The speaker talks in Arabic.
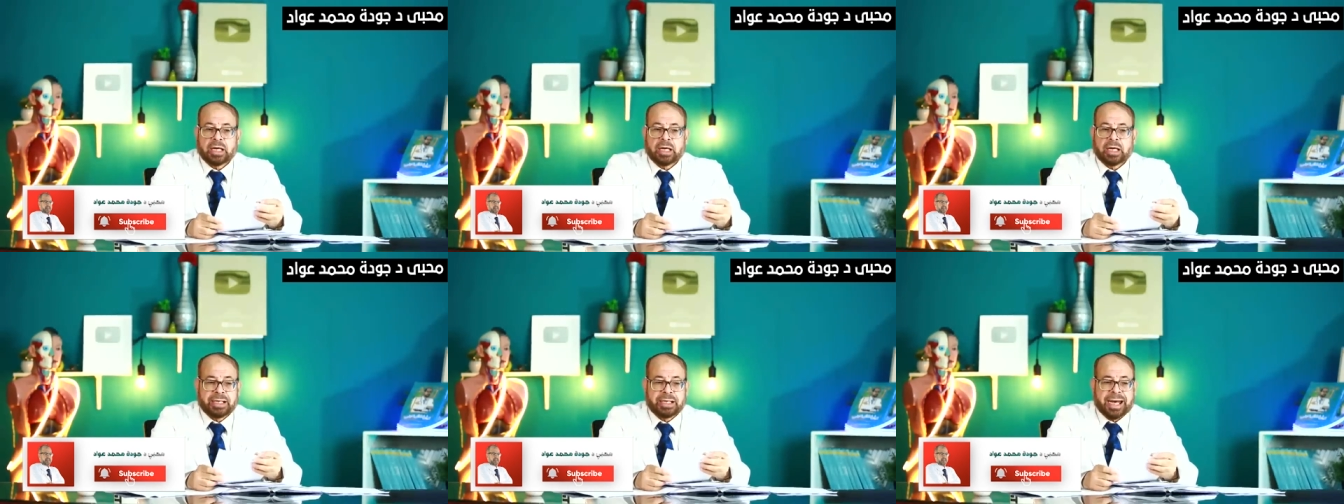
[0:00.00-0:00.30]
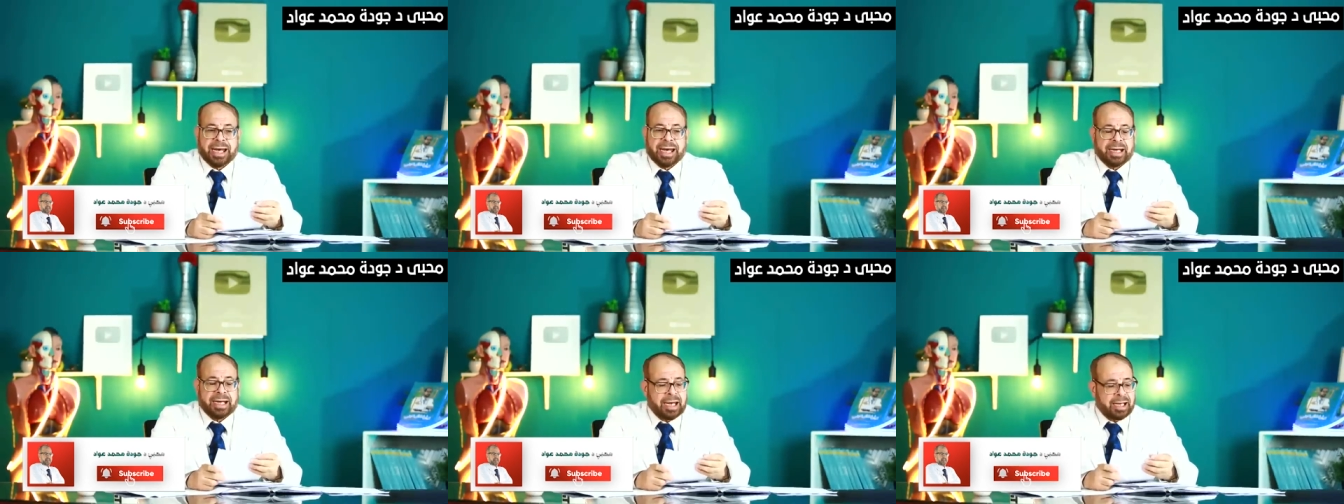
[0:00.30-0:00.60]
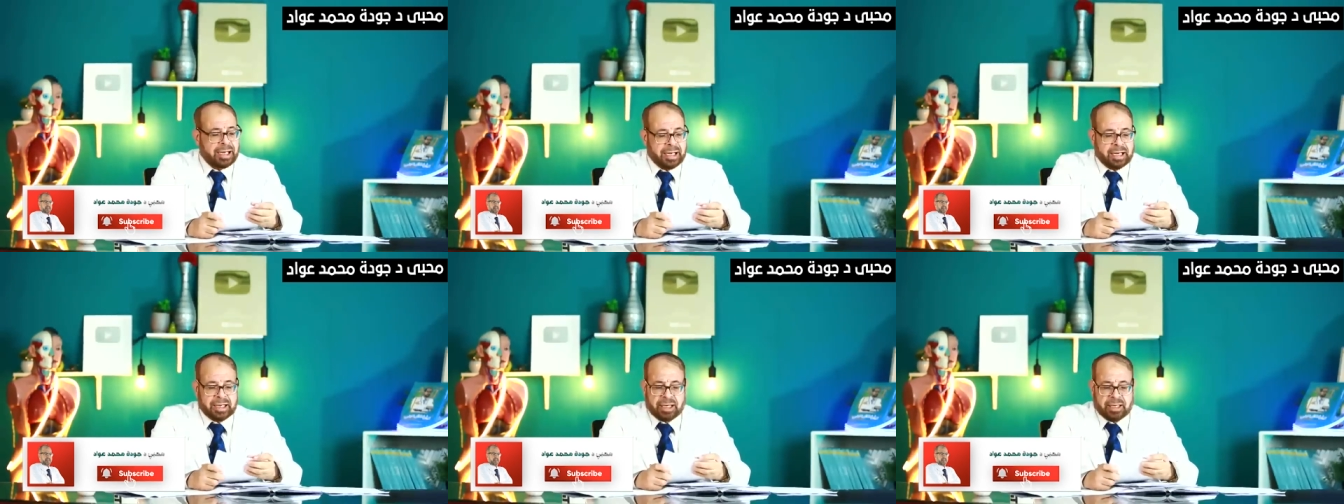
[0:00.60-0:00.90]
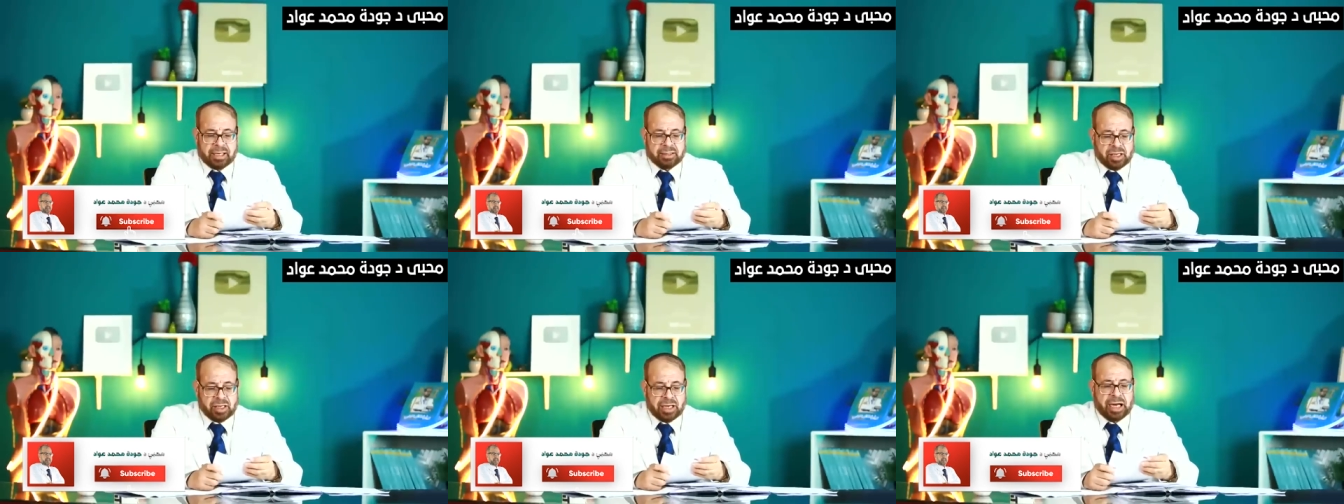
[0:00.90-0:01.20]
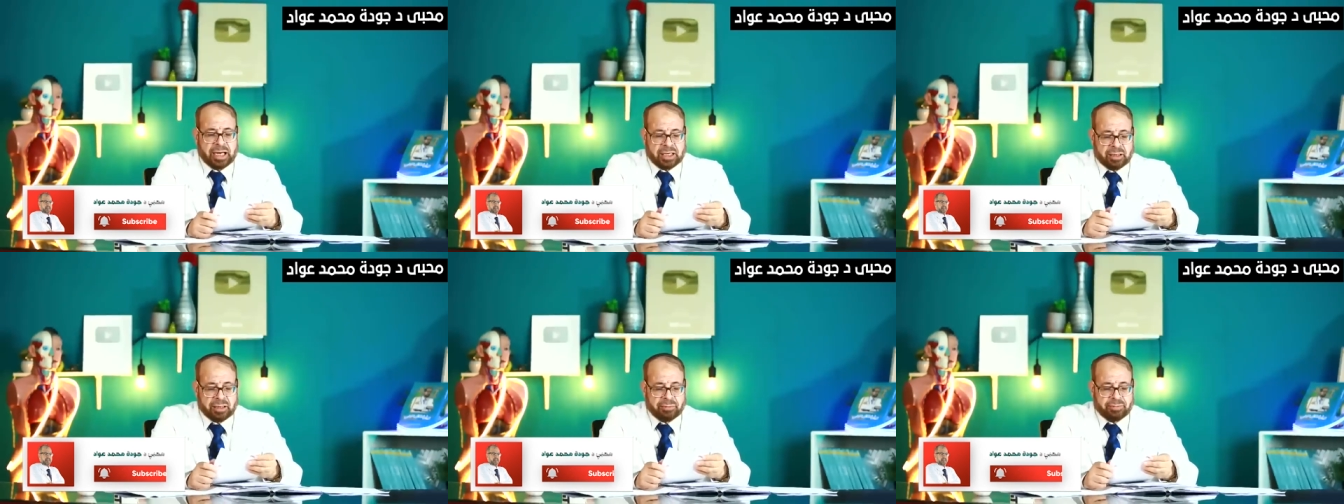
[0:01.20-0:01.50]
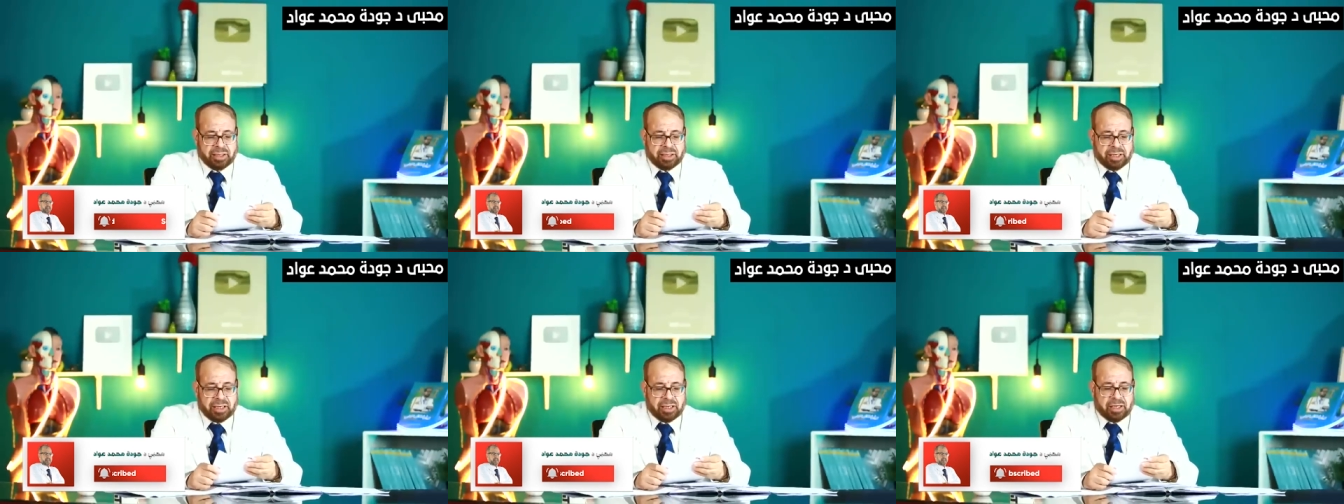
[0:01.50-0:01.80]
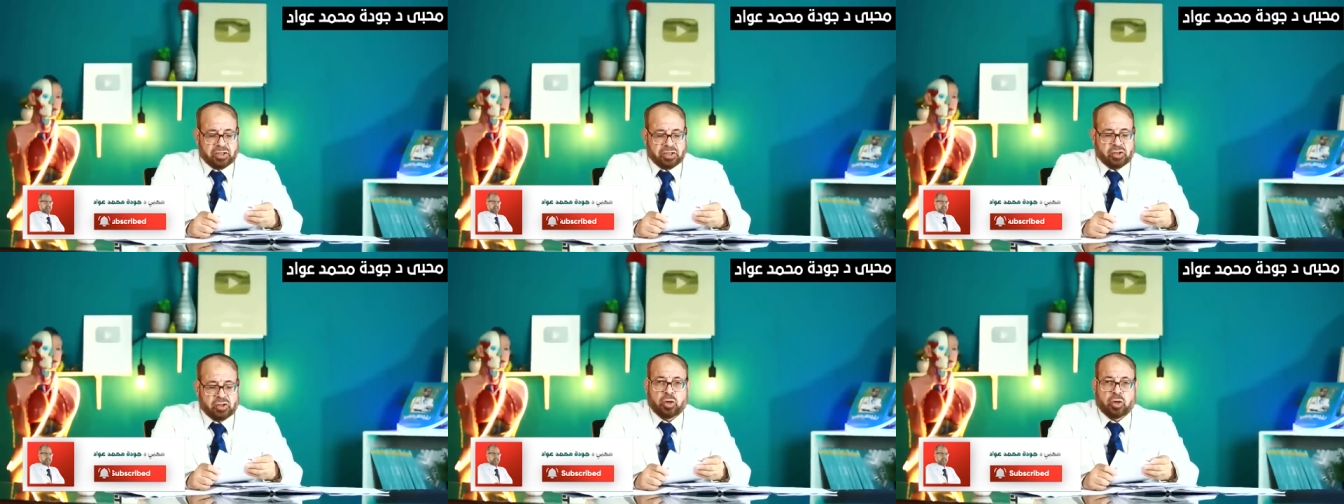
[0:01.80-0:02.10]
لا لا لا لا صلى على النبي
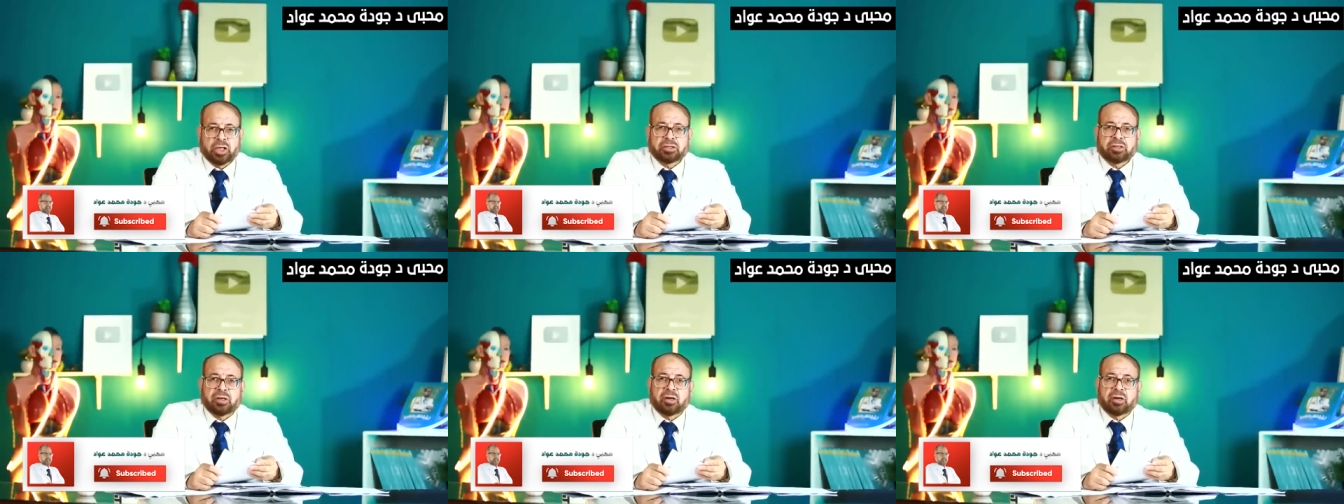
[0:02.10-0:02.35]
سرعه